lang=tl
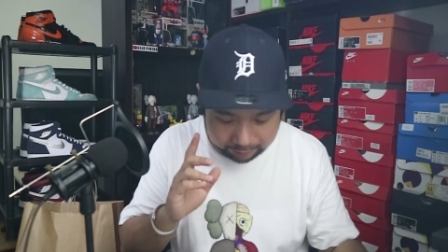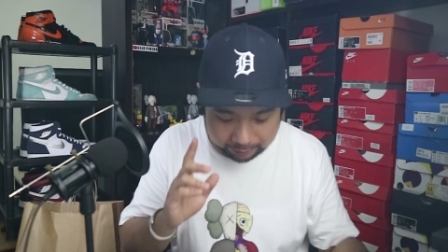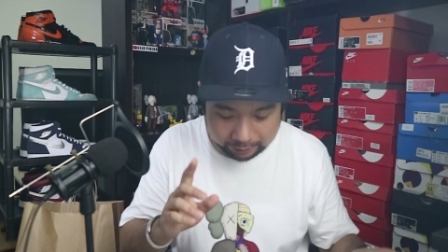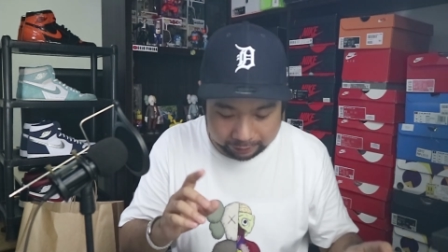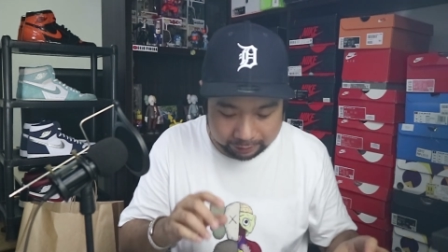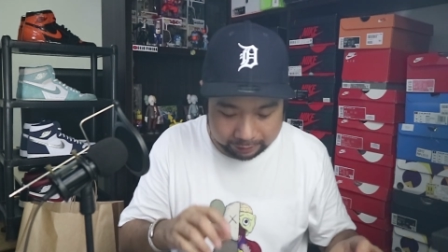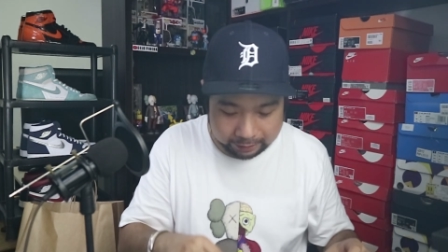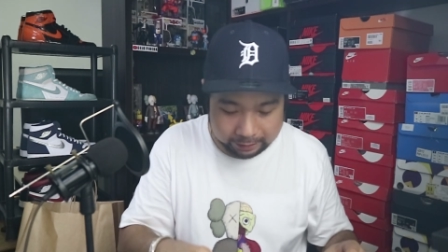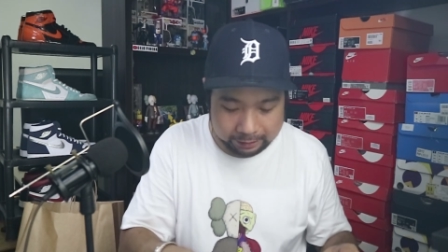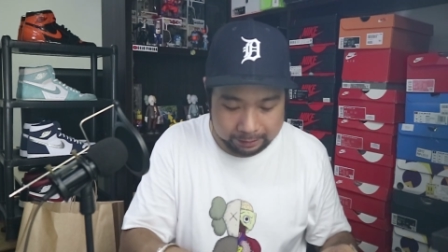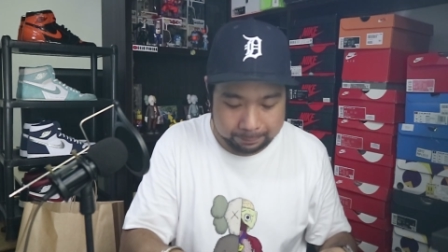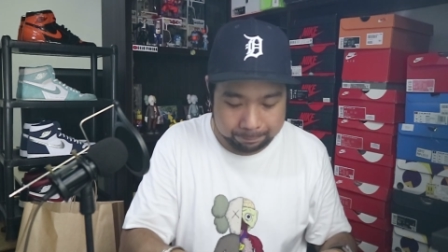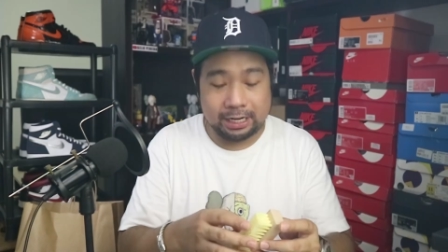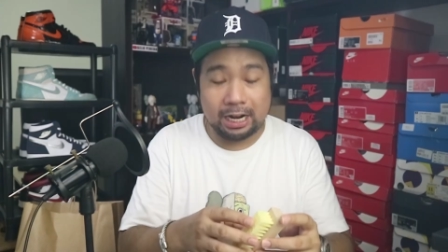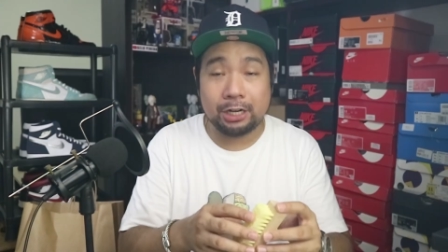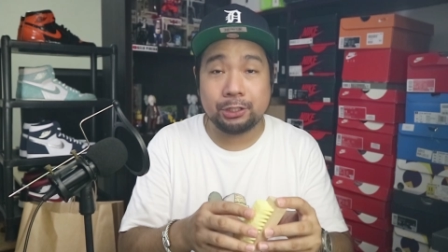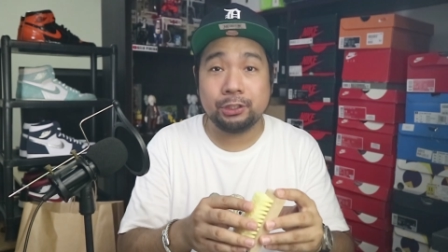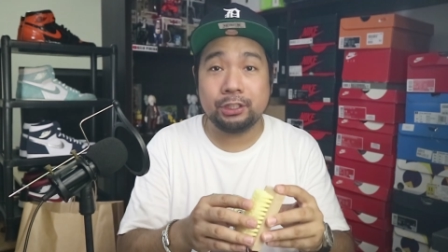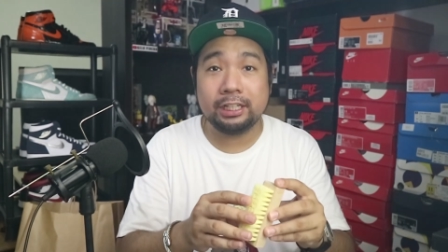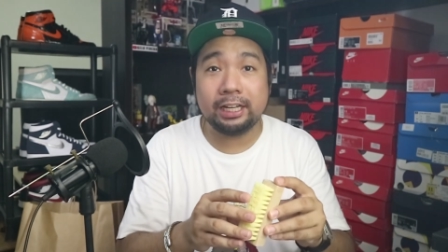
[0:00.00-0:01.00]
Literally.
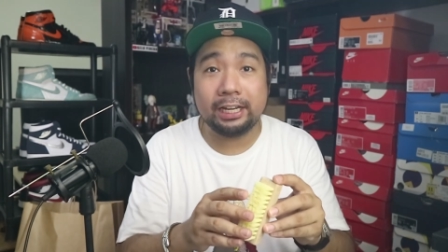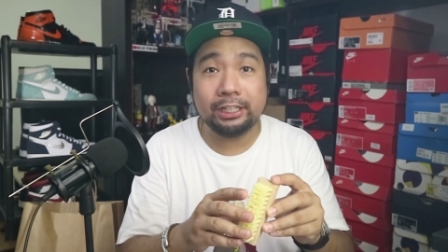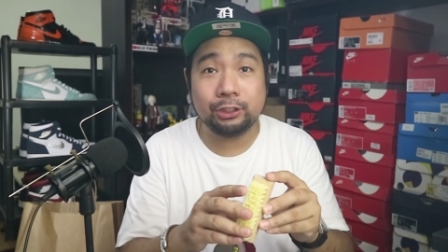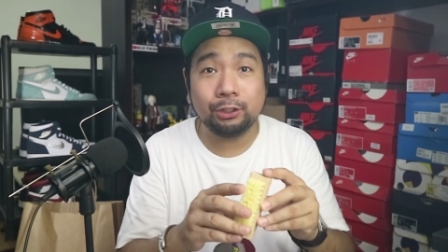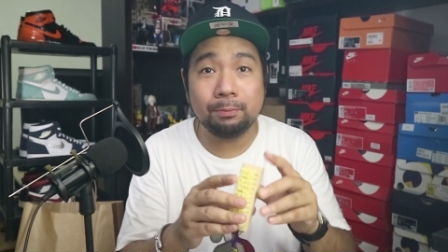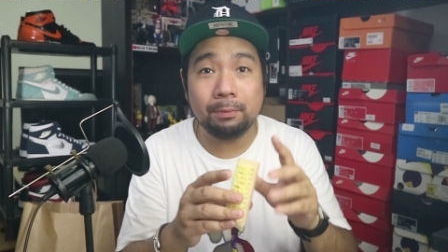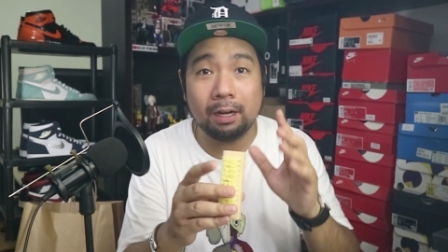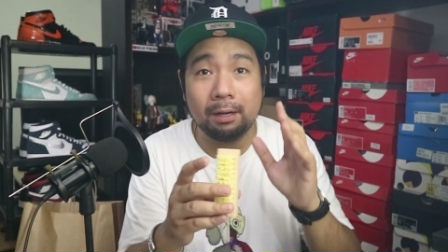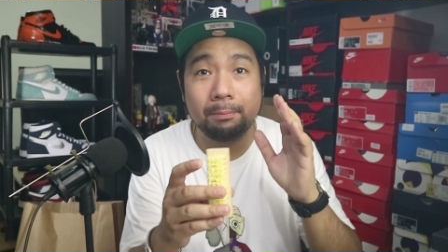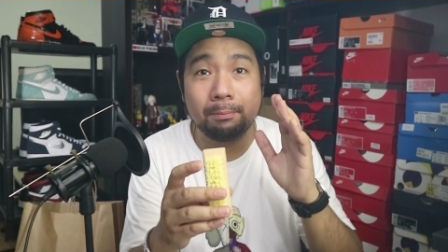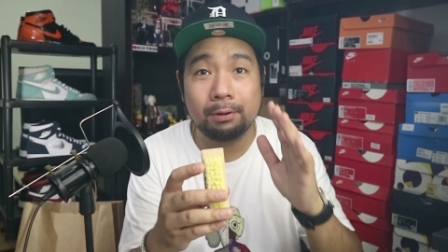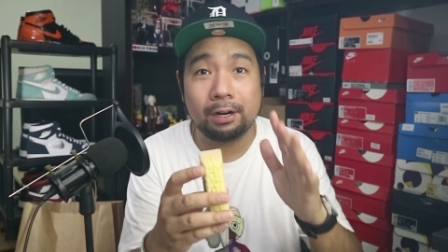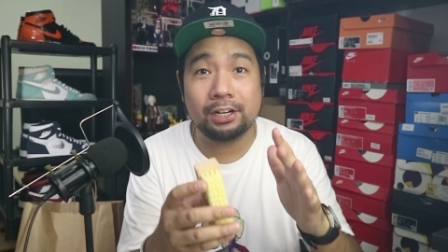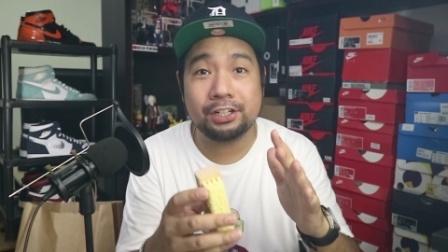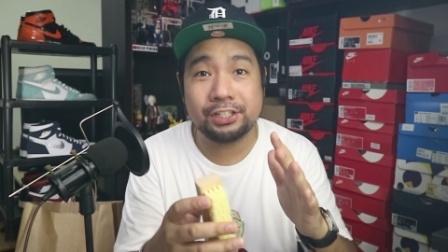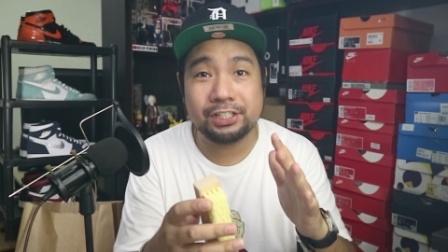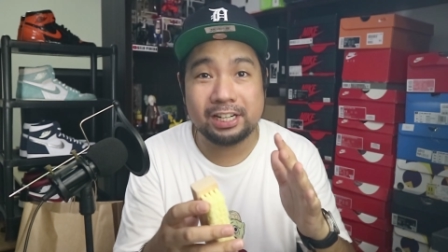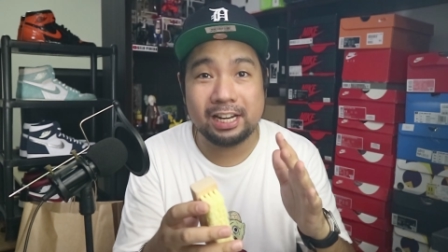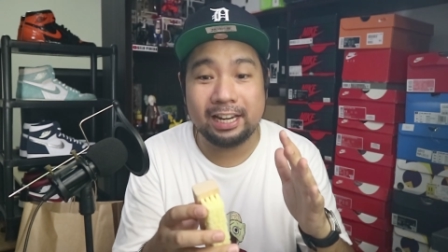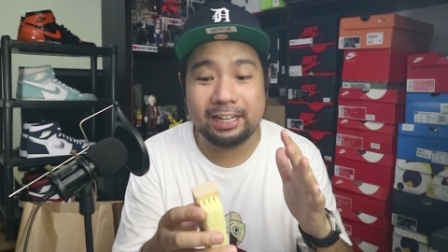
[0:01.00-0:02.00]
Actually guys, yung mga
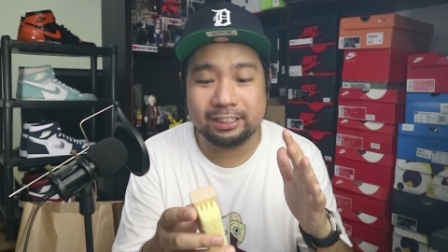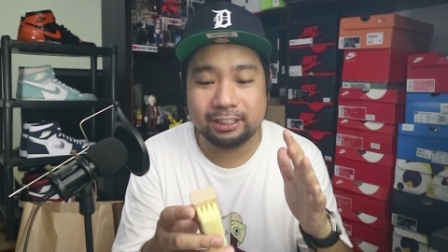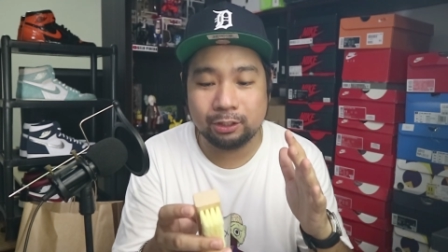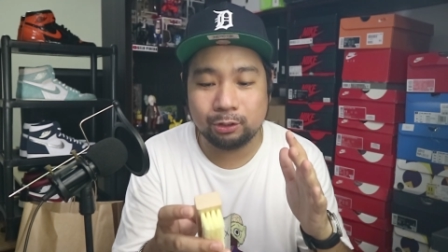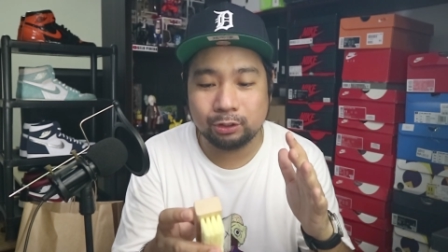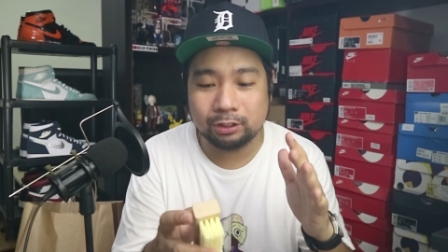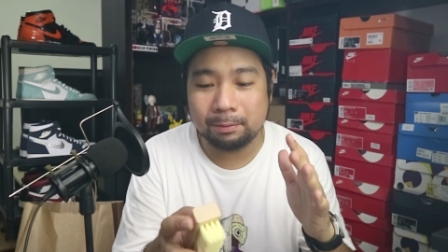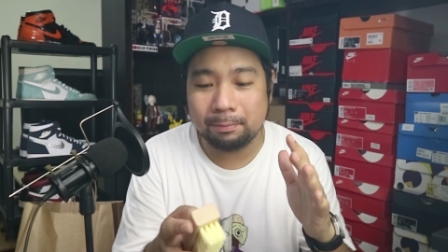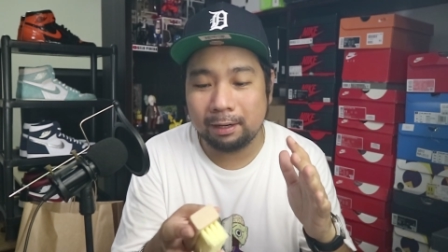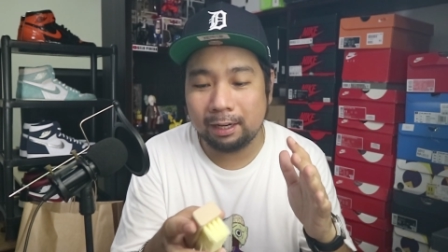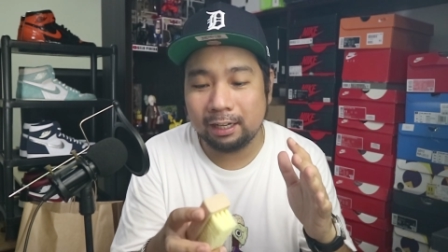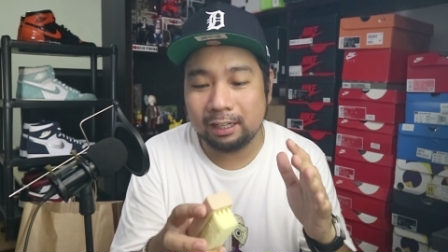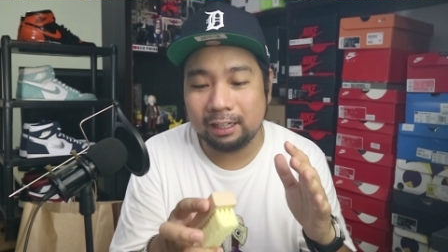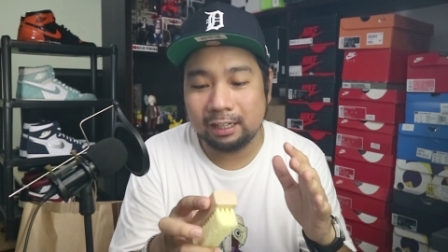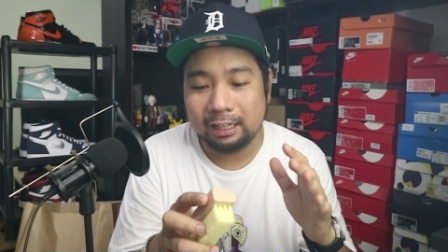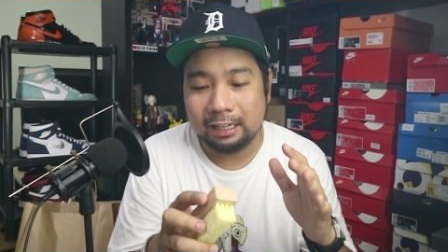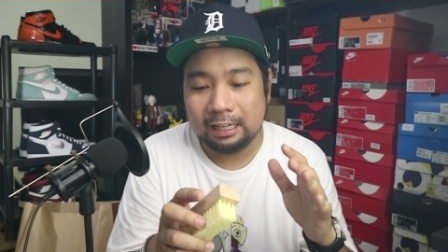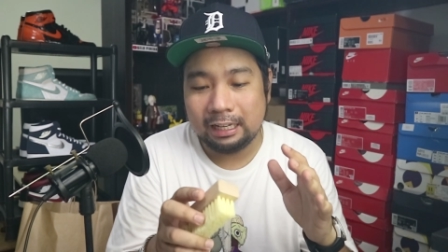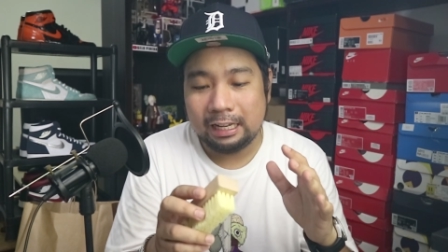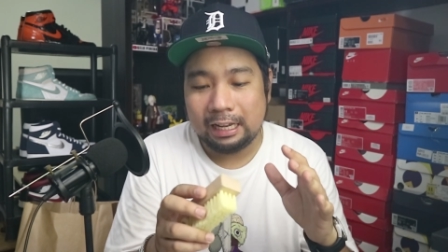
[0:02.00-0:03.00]
brush niya, isa to sa
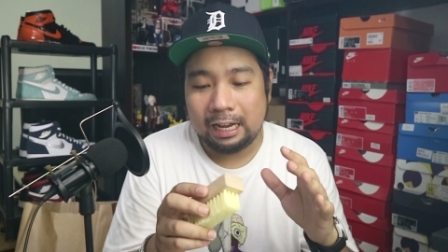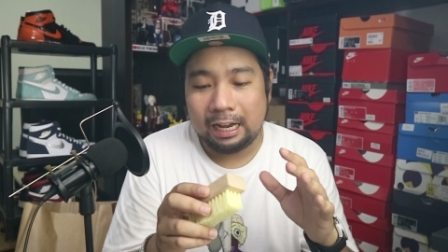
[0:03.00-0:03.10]
mga